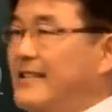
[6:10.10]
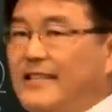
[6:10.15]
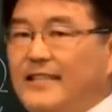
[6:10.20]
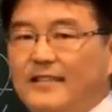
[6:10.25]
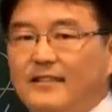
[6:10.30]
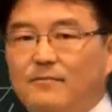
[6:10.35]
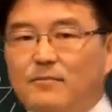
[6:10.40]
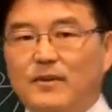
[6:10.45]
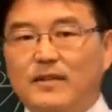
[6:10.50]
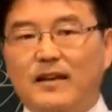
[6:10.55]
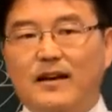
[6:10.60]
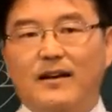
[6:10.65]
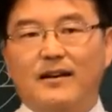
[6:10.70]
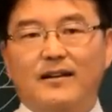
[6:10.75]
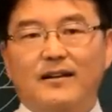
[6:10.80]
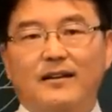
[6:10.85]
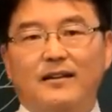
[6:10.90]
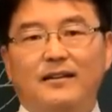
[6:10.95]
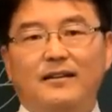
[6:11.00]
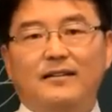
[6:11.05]
씨는 뭐냐?
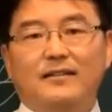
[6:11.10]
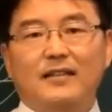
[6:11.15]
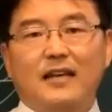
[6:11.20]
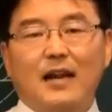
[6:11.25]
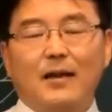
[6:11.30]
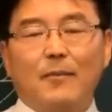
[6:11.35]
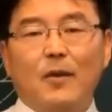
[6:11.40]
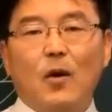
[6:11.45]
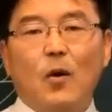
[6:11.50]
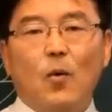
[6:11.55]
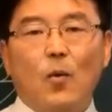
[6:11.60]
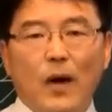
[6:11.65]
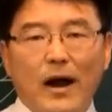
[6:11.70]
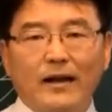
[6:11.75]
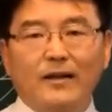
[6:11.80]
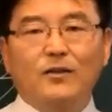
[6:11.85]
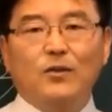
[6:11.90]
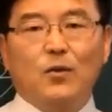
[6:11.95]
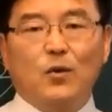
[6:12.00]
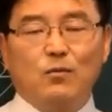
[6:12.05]
이 사람의
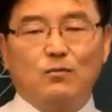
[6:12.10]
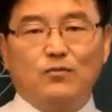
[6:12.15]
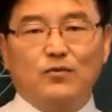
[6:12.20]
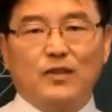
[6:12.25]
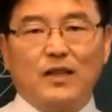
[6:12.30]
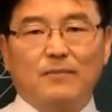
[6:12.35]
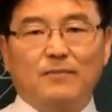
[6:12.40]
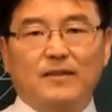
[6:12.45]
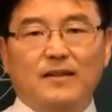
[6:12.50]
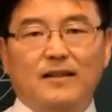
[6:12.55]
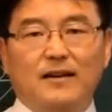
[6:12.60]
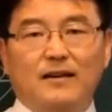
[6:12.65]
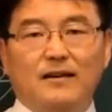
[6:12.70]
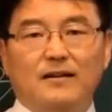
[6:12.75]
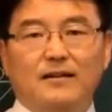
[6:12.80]
활동 무대입니다.